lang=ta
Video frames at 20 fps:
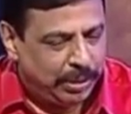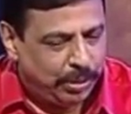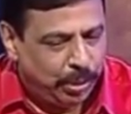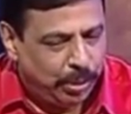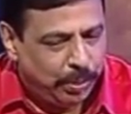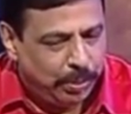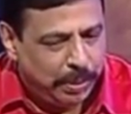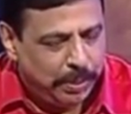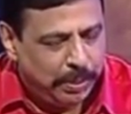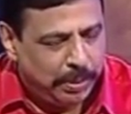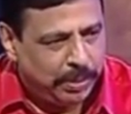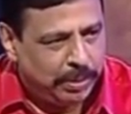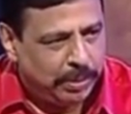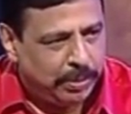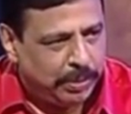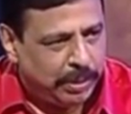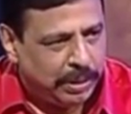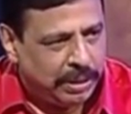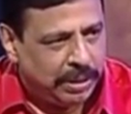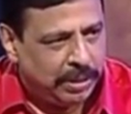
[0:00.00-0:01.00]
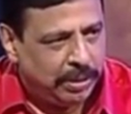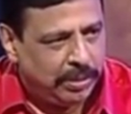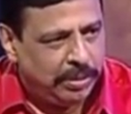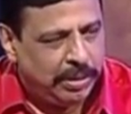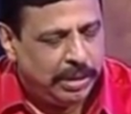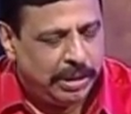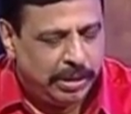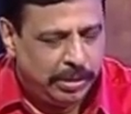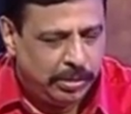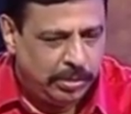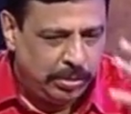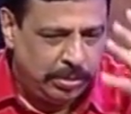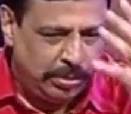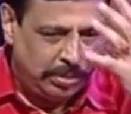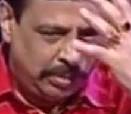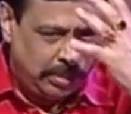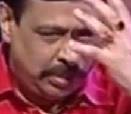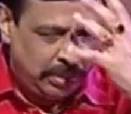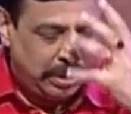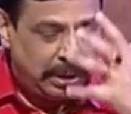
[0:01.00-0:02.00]
அப்புறம் ஒருத்தர் மூஞ்சியும் பார்த்தீங்கன்னா
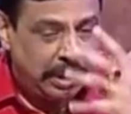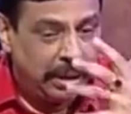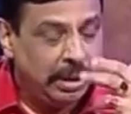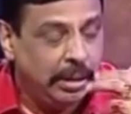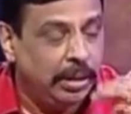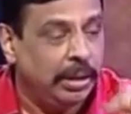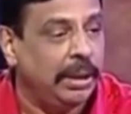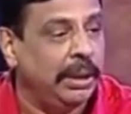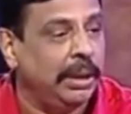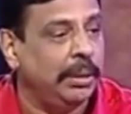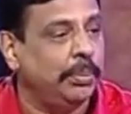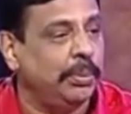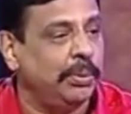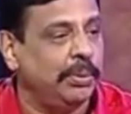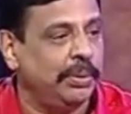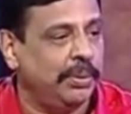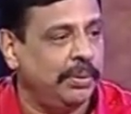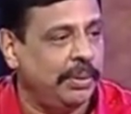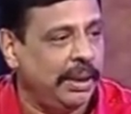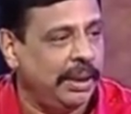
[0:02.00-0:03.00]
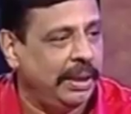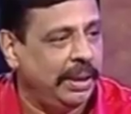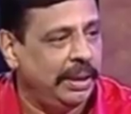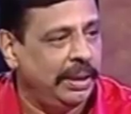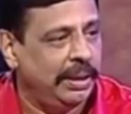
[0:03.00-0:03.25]
இவ்வளவு கண்ணில் தண்ணி வந்துடும்